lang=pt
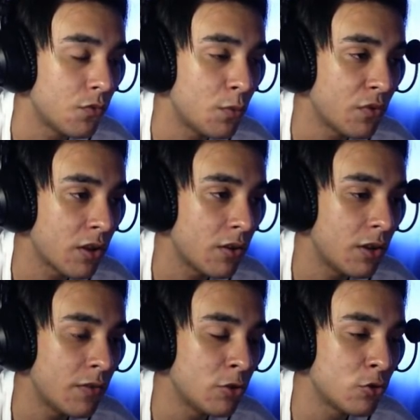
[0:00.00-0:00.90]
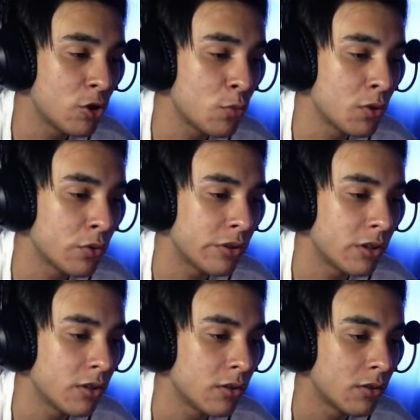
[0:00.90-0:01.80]
Vamos ver que ele vai destruir alguma
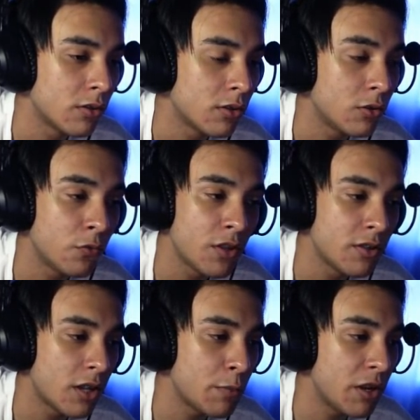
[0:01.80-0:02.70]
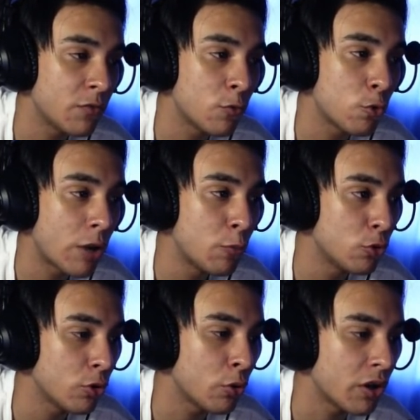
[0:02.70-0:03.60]
coisa, né? Não fez nada, beleza. Vou curar
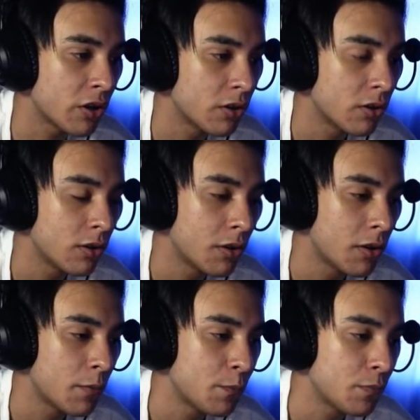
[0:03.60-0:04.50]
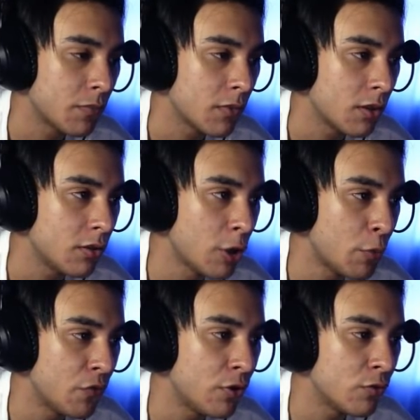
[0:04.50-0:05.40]
muito agora.
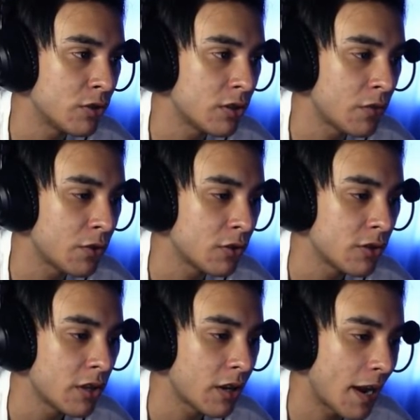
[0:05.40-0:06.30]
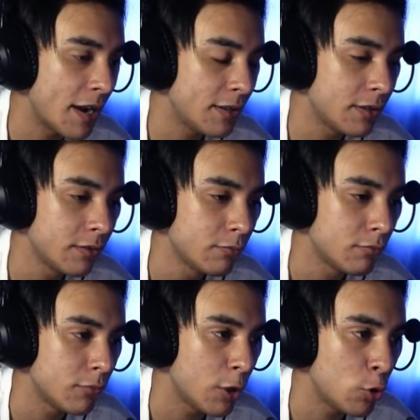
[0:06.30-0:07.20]
Então, meu filho, você tá ficando sem carta.
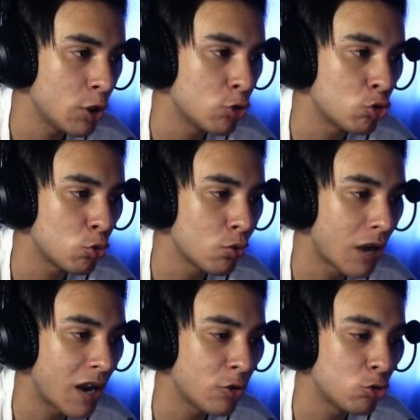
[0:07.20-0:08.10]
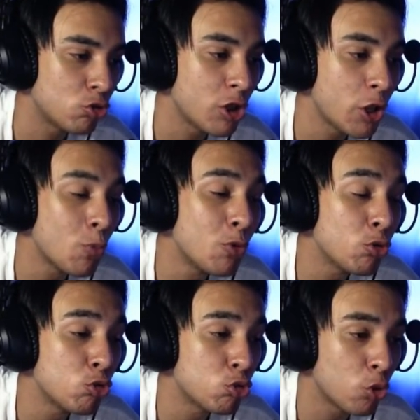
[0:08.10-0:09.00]
Eu ainda estou com carta. Eu não sei nem como
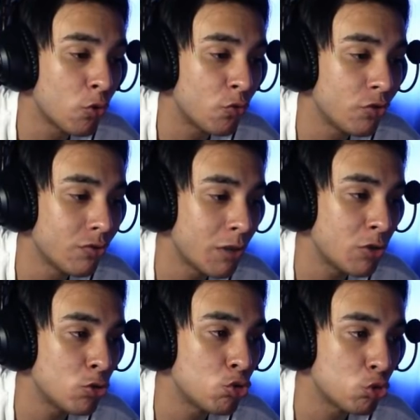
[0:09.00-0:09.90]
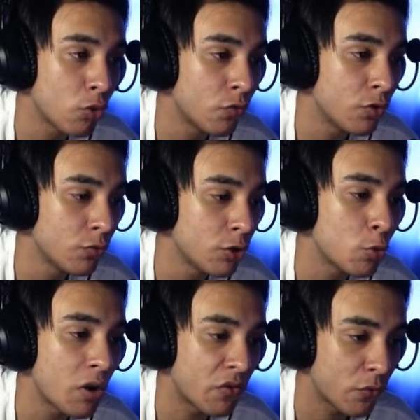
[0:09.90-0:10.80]
que eu estou vivo, mas eu estou vivo de
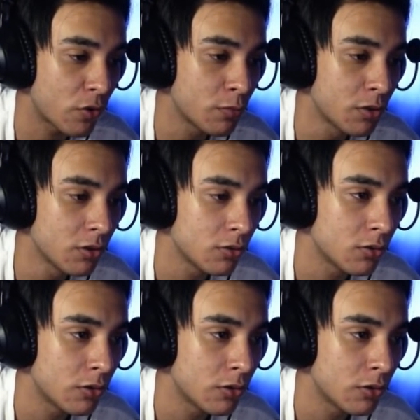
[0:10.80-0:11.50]
alguma forma.